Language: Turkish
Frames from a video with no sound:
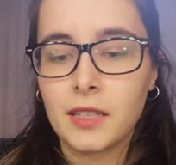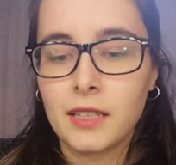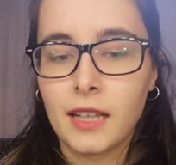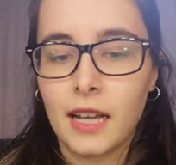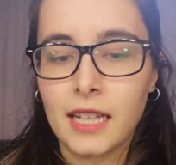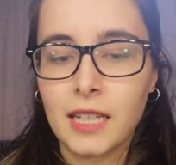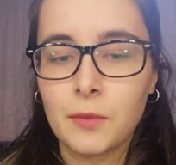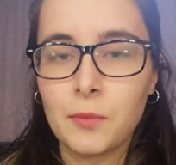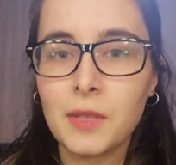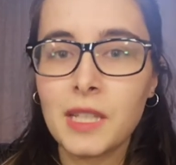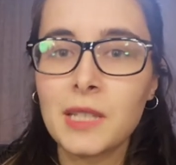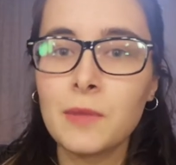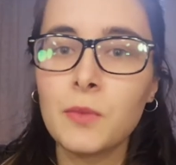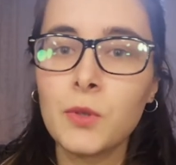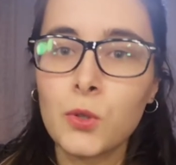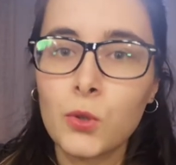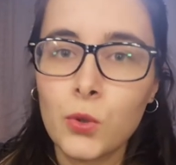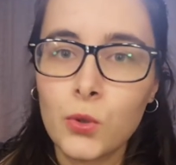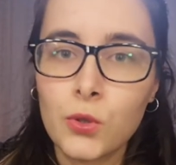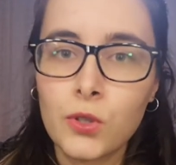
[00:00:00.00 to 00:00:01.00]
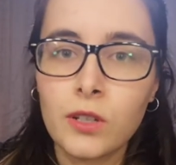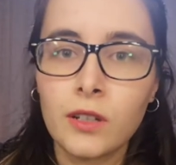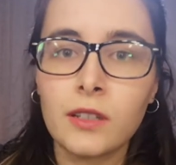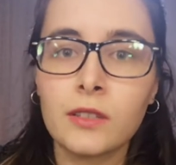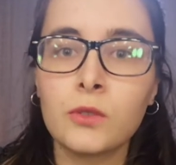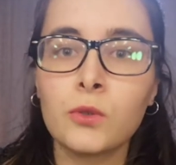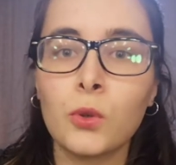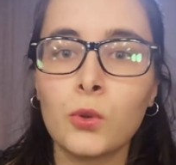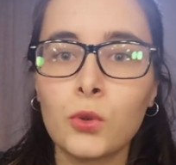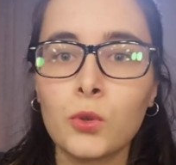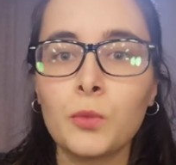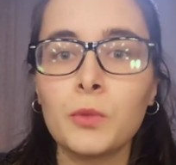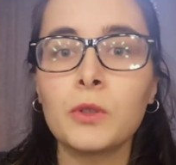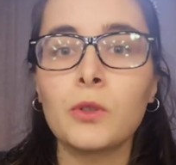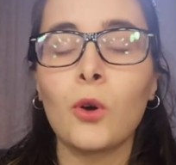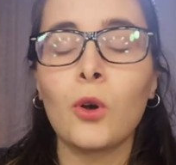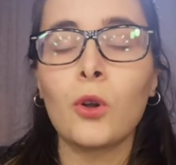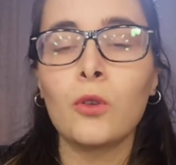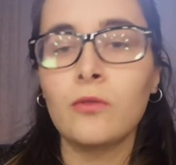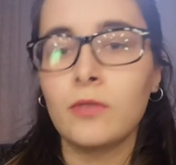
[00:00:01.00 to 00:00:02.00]
Yani biz bir çocuğa kötü
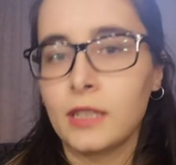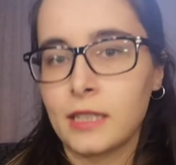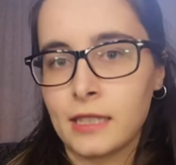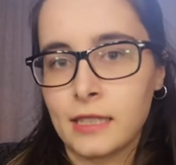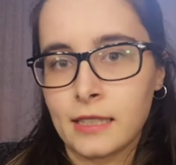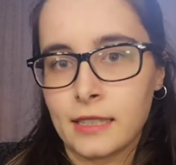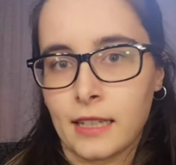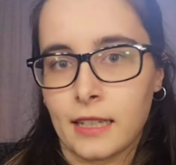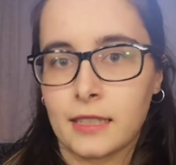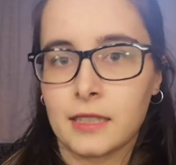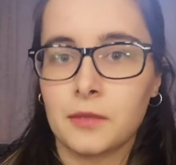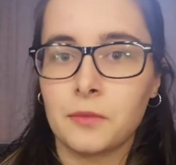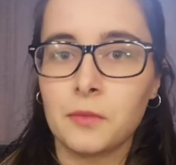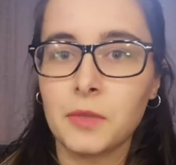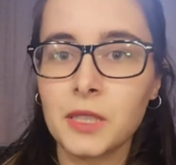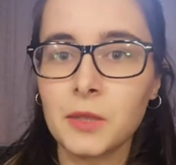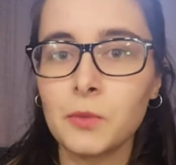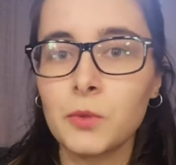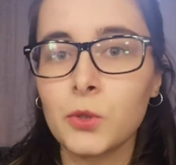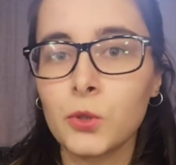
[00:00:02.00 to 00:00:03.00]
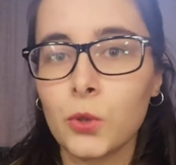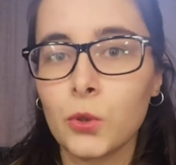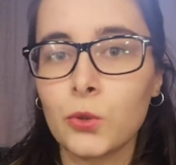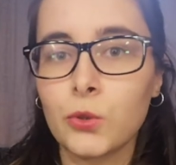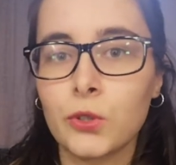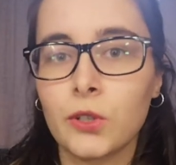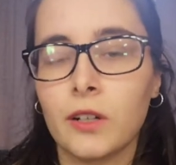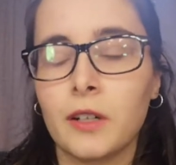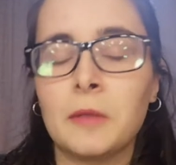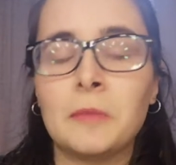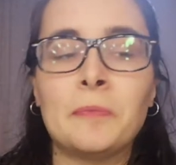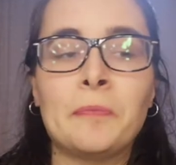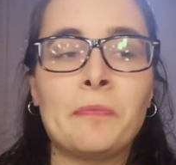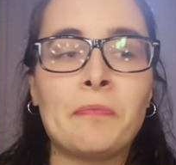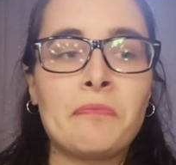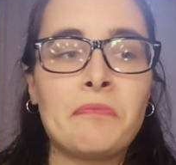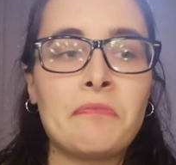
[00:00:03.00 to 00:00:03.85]
bir rol verirken, biz bir çocuğa